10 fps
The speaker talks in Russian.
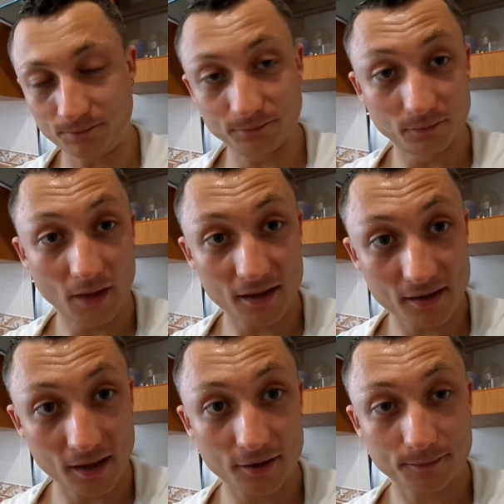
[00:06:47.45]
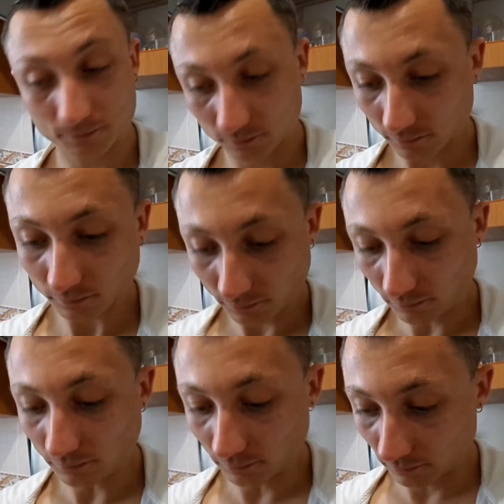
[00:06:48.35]
нарезать.
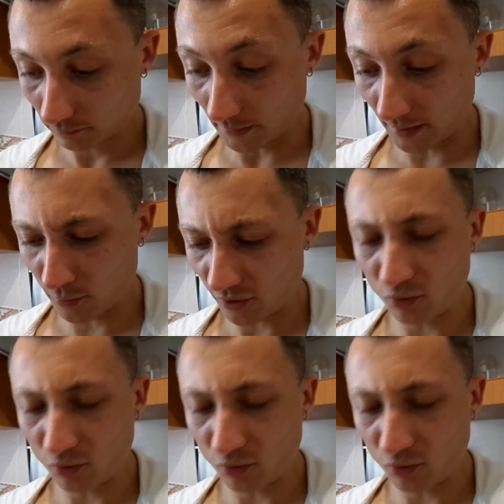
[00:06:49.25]
Потому что,